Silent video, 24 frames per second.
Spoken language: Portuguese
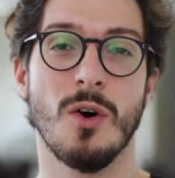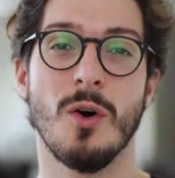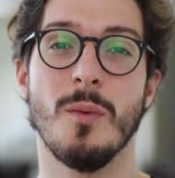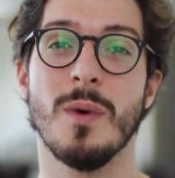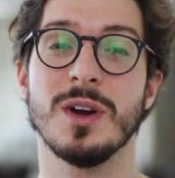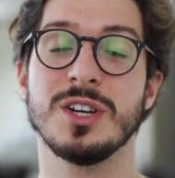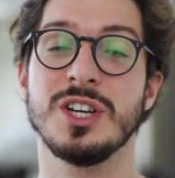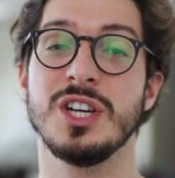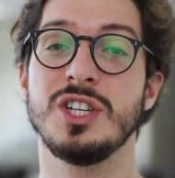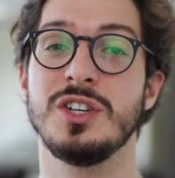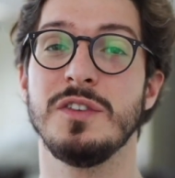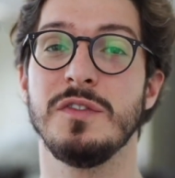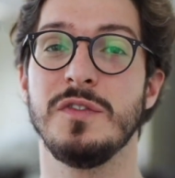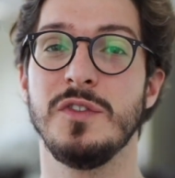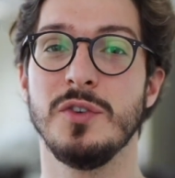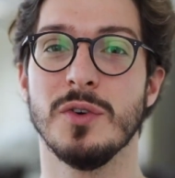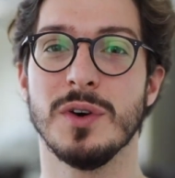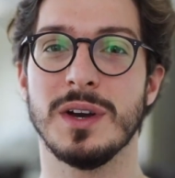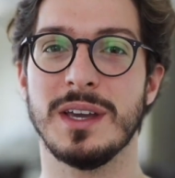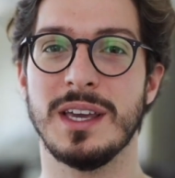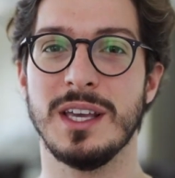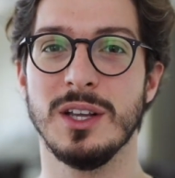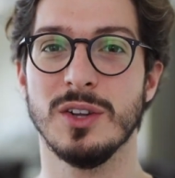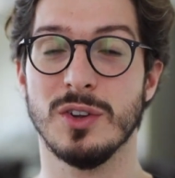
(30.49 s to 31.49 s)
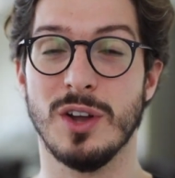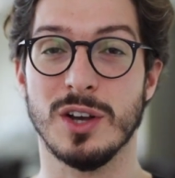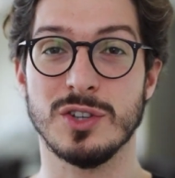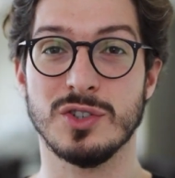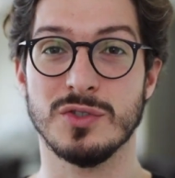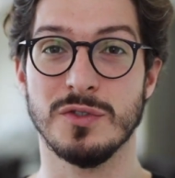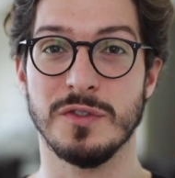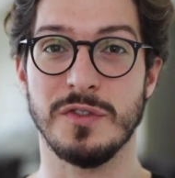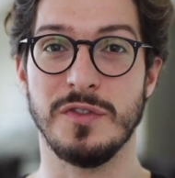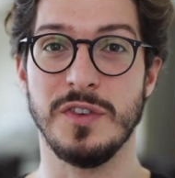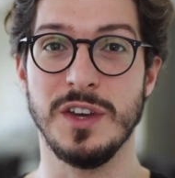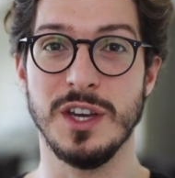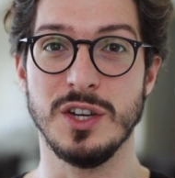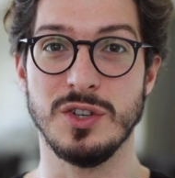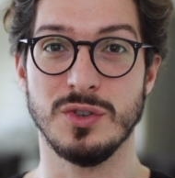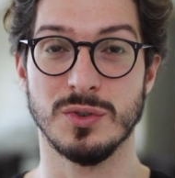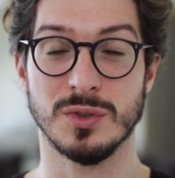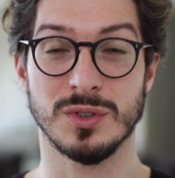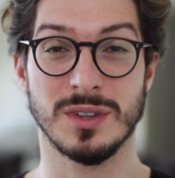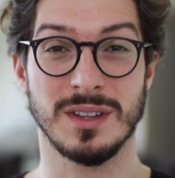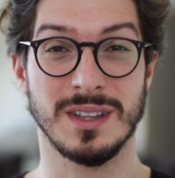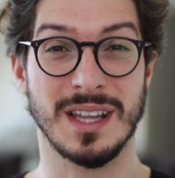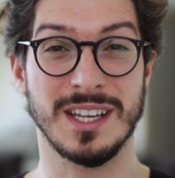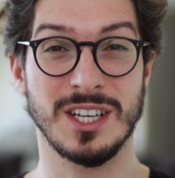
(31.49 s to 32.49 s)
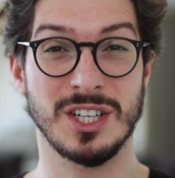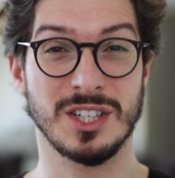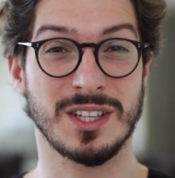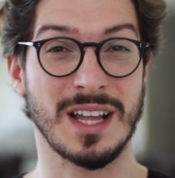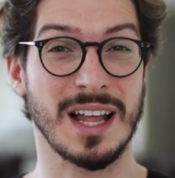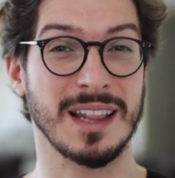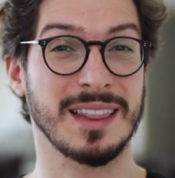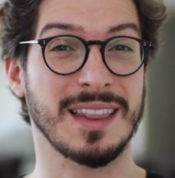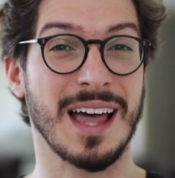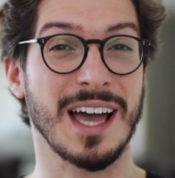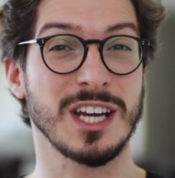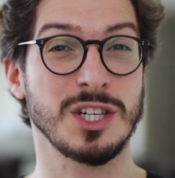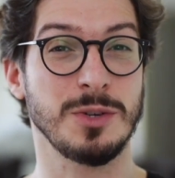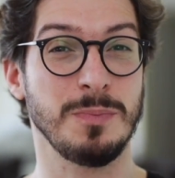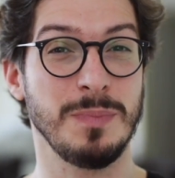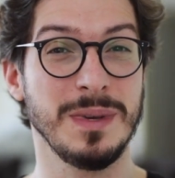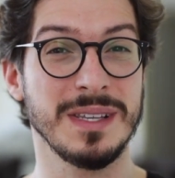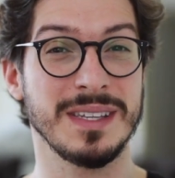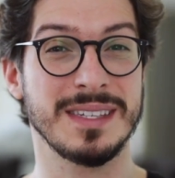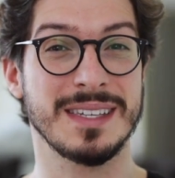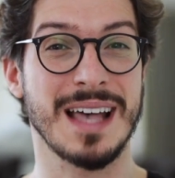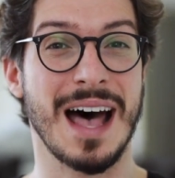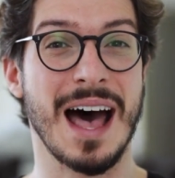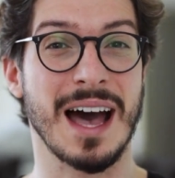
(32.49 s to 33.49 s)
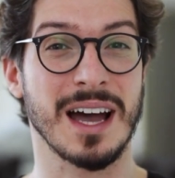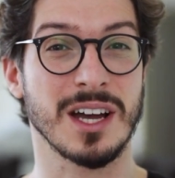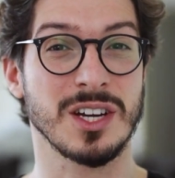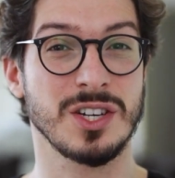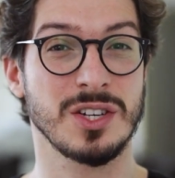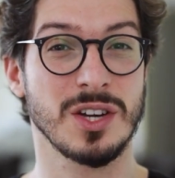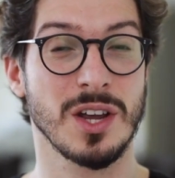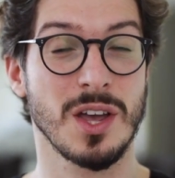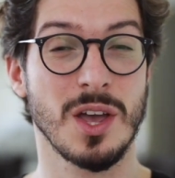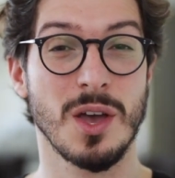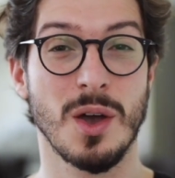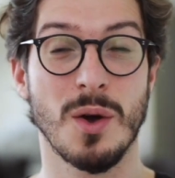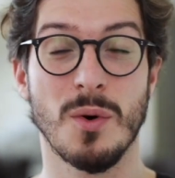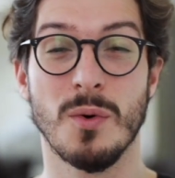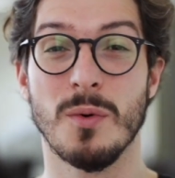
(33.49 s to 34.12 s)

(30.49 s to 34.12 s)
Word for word: Como a gente viu aqui no nosso vídeo das estatais bizarras,